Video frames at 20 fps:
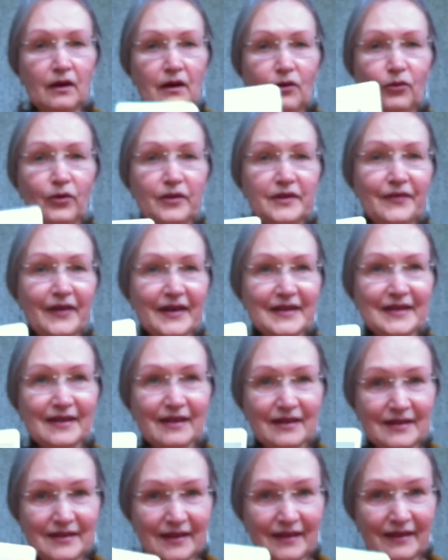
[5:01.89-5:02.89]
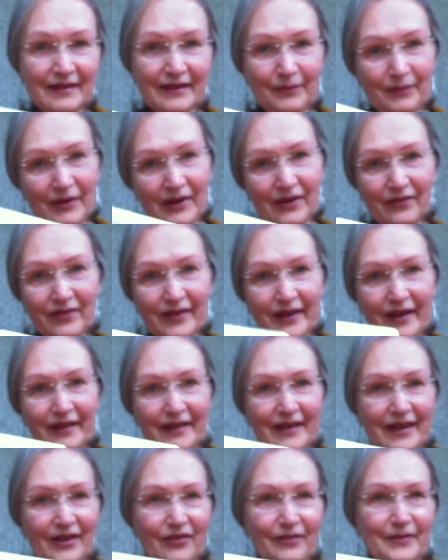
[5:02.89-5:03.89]
Он вас разит на повал,
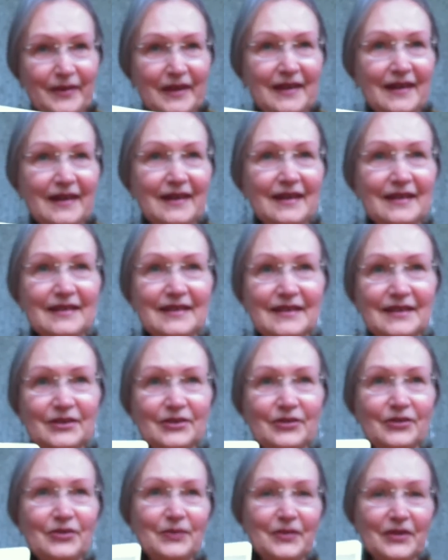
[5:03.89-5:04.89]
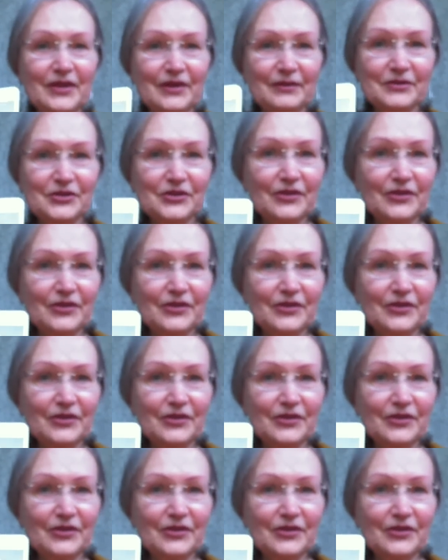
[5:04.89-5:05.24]
я вам это гарантирую, потому что